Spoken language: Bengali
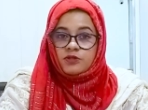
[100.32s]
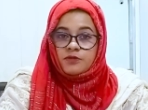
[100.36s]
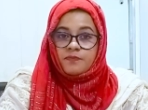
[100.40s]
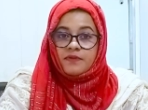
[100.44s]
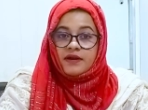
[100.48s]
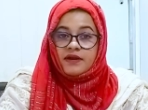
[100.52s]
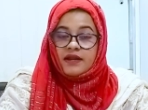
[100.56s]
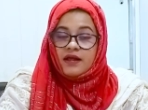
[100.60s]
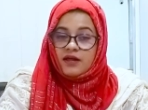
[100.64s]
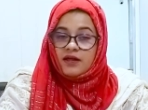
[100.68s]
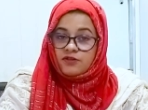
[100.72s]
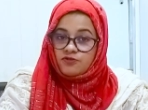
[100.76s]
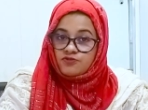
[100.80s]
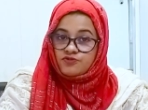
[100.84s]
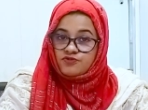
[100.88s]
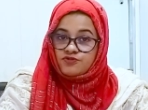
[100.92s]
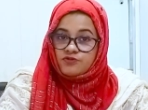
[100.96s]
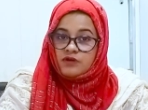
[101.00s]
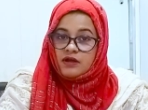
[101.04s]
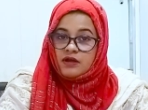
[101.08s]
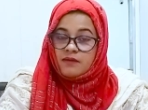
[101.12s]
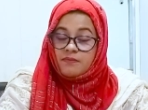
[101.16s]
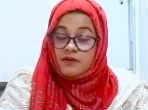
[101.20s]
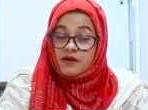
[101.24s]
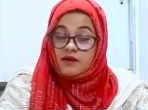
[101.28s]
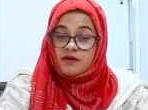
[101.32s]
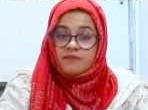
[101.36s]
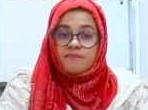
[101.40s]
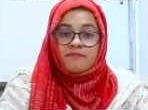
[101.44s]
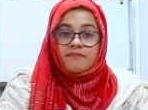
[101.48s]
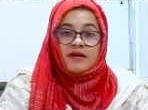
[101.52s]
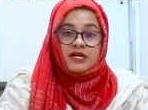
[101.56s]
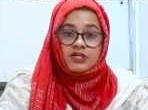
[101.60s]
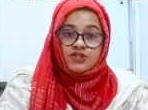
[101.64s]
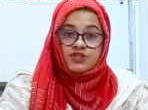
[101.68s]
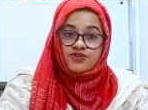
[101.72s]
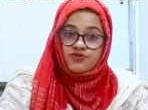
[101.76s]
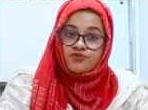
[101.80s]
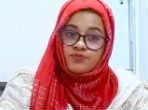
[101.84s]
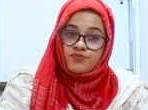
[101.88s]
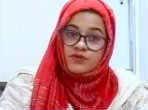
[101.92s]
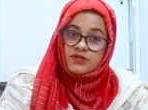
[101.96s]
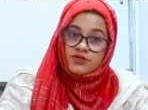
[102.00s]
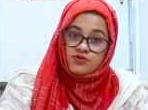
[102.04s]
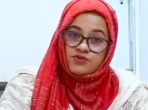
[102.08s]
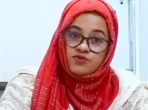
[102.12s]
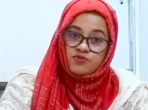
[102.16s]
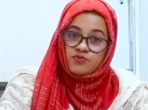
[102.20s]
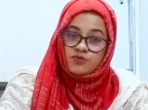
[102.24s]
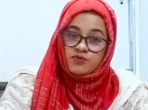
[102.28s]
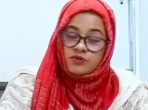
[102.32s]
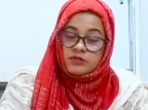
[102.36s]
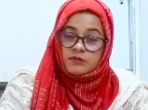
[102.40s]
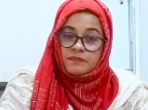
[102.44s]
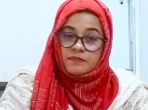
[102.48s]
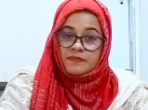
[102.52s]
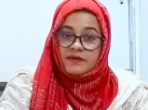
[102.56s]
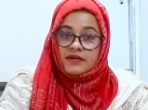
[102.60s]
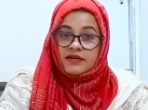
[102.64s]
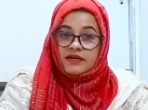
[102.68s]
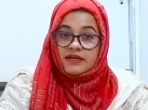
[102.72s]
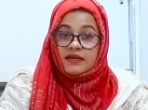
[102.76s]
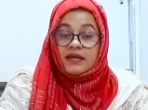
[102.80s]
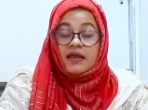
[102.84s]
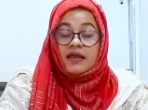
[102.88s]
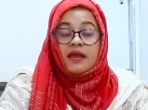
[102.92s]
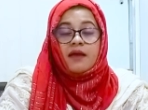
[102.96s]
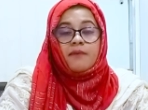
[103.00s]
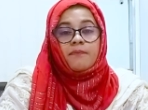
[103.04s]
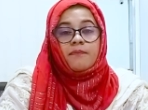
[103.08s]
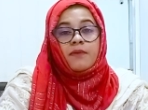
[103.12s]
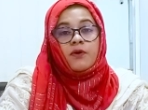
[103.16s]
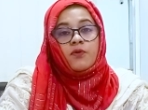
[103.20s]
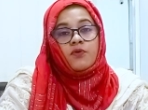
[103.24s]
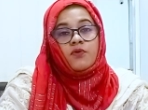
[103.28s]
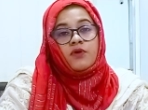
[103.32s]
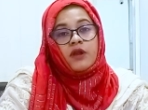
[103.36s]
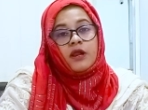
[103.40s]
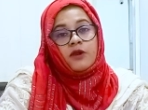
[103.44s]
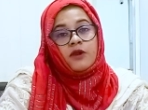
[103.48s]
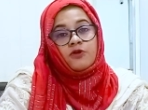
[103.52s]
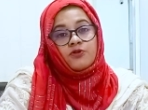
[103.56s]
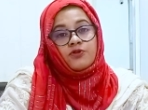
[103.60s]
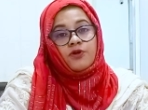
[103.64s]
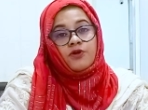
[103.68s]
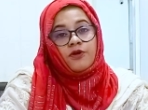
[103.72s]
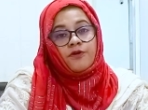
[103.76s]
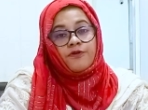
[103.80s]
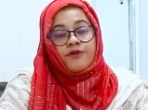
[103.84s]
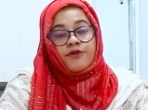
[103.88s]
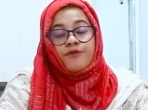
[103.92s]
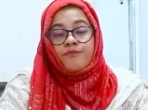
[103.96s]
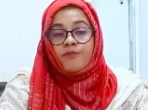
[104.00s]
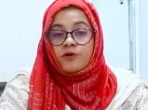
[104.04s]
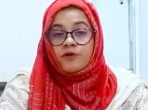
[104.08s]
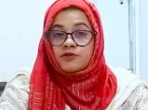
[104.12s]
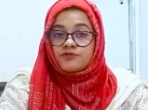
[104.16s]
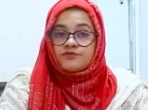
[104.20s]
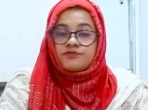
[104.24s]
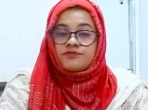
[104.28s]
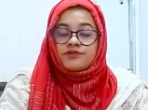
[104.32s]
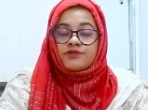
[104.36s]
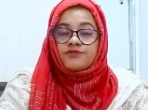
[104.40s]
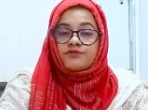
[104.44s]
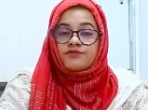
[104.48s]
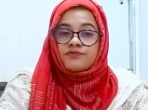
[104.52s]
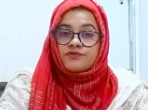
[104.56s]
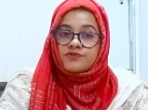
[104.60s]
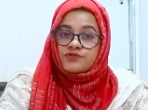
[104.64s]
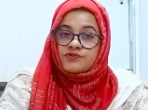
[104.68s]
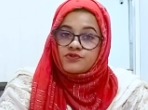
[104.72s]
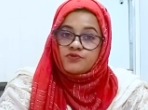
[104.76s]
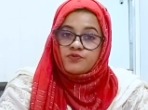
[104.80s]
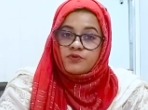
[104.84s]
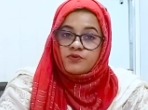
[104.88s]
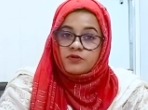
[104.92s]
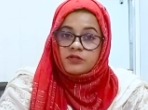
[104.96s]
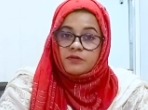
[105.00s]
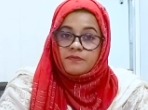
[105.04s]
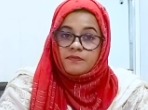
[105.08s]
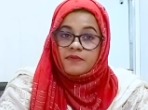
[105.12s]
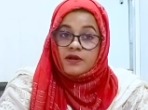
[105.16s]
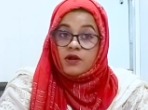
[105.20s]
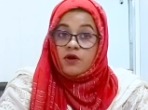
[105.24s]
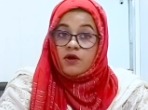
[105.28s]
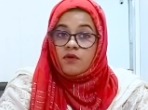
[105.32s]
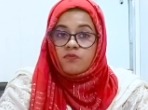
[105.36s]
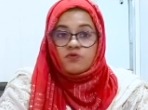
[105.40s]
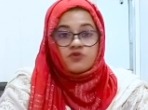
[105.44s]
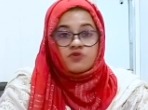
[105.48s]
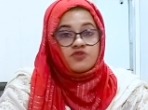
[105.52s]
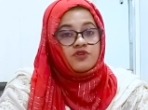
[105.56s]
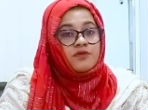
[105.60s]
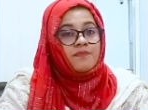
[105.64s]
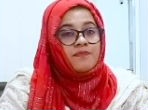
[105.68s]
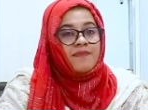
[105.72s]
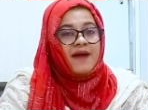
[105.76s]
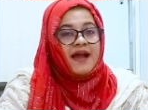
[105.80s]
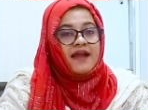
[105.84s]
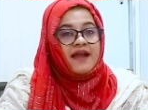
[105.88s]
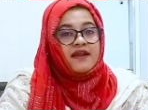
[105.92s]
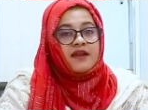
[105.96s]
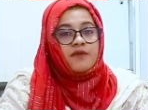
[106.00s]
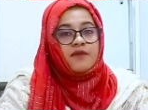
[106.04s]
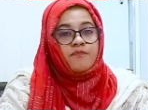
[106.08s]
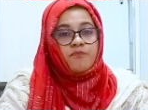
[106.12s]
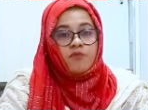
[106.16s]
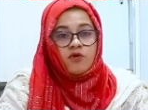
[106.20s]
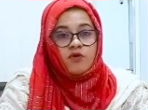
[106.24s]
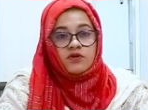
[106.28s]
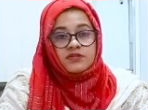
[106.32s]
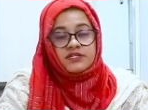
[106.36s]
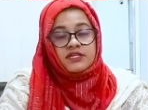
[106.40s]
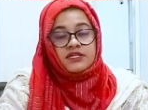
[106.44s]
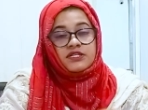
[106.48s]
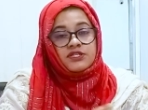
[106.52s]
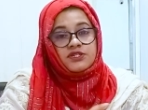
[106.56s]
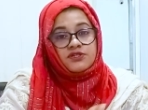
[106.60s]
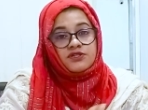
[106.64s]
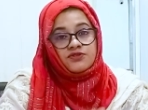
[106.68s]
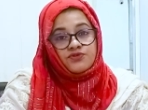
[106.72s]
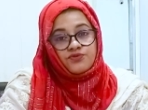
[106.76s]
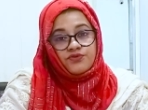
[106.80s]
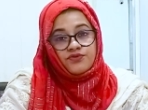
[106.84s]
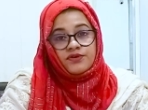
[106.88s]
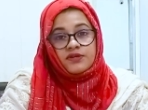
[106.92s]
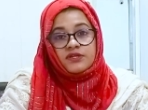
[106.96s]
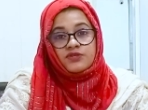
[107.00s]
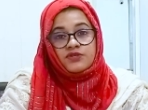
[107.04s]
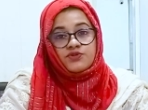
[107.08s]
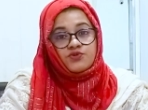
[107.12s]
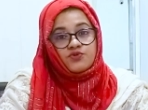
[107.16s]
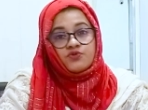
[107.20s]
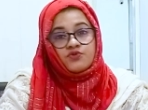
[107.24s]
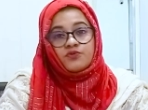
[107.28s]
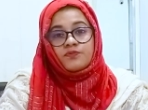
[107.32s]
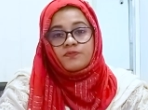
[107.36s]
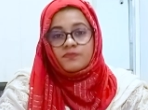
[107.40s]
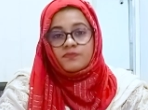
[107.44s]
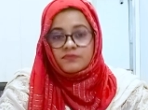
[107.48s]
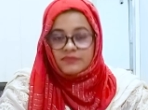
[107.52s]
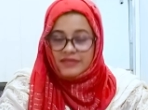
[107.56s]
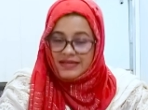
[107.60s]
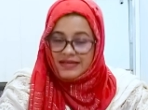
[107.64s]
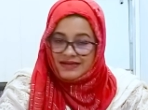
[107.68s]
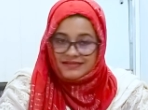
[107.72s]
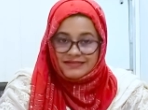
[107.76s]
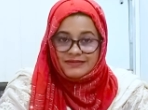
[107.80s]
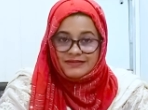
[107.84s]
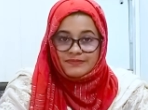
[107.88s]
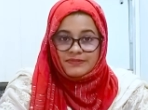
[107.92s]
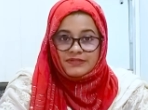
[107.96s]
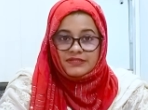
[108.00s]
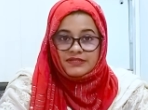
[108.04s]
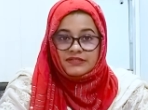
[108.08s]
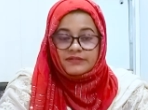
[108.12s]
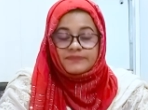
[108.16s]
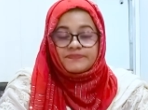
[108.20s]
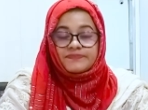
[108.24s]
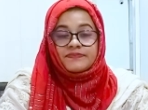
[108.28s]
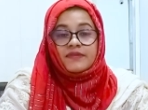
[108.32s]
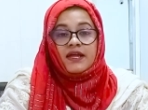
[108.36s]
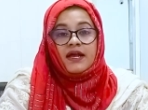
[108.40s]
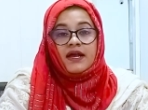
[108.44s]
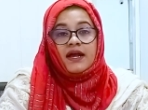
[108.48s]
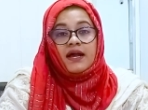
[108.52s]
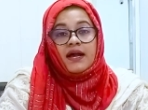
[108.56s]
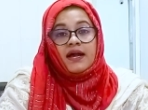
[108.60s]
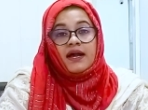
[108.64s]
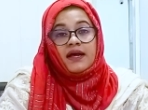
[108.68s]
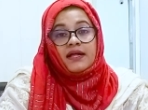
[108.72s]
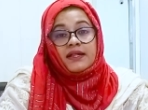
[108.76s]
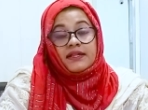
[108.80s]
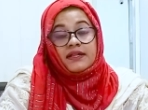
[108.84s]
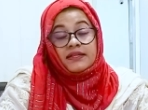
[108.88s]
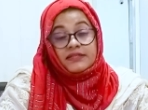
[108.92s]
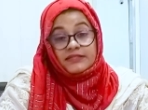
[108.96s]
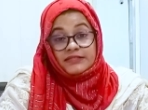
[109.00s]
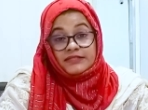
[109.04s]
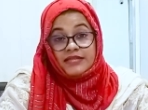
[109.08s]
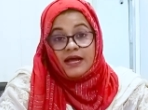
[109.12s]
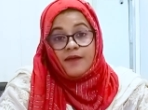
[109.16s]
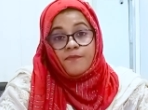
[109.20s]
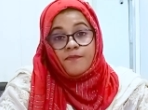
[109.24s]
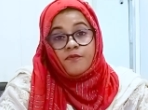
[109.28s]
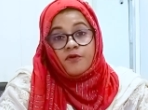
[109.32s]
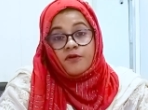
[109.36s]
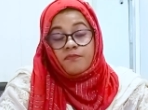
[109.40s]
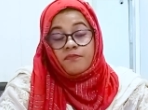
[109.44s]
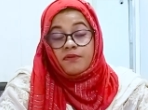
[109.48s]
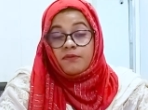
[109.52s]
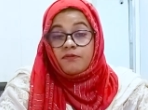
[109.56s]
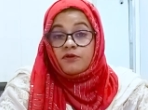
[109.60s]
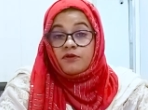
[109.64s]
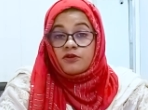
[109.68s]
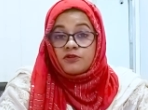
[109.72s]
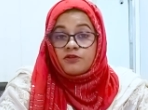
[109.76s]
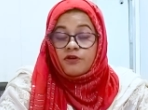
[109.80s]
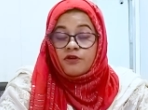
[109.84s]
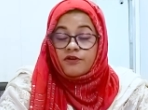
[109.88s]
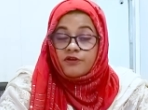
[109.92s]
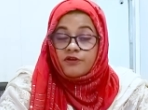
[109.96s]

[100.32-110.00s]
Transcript: হতে পারে আদর্শ খাবার মাশরুমের স্যুপ হতে পারে বা অন্যান্য ধরনের পছন্দের কোনো স্যুপ হতে পারে অবশ্যই বাইরের প্রসেসড তৈরি স্যুপ দেওয়া যাবে তারপরে বিভিন্ন